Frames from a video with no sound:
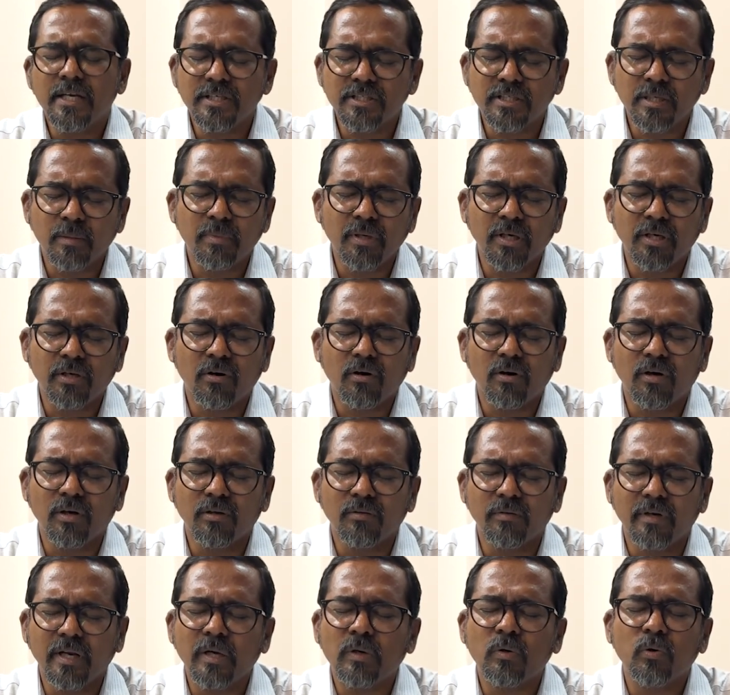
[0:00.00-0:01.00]
ஜெபிக்கிறோம்
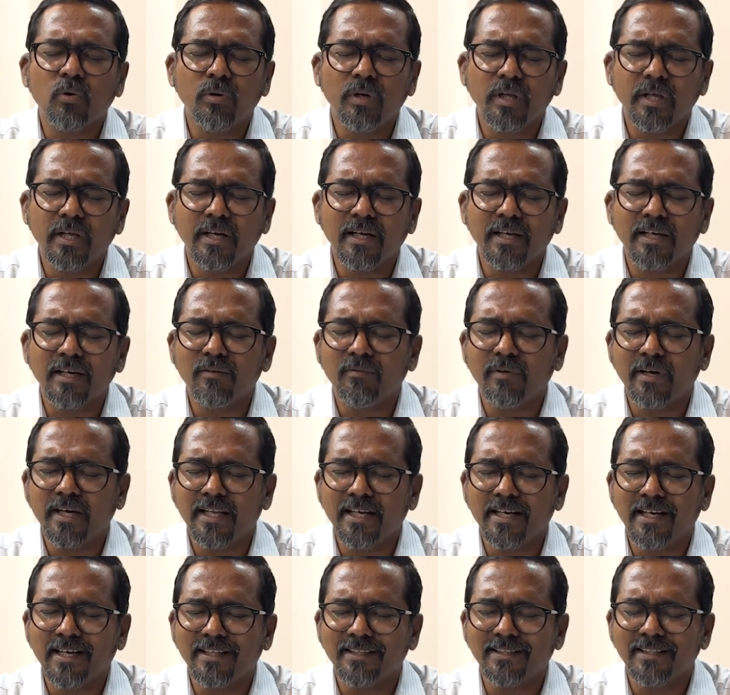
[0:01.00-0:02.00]
ஆண்டவரே கூட கூட இருங்க வழி
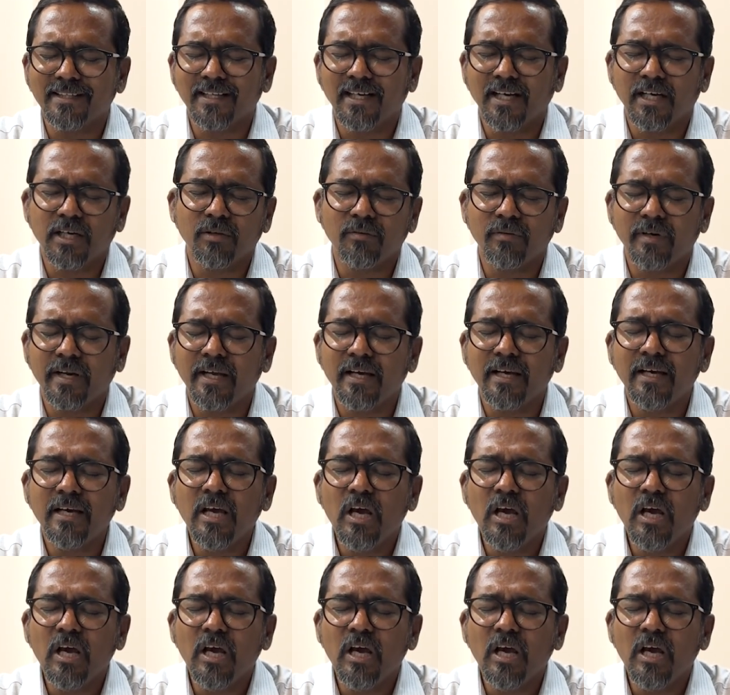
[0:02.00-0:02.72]
நடத்துங்க ஆண்டவரே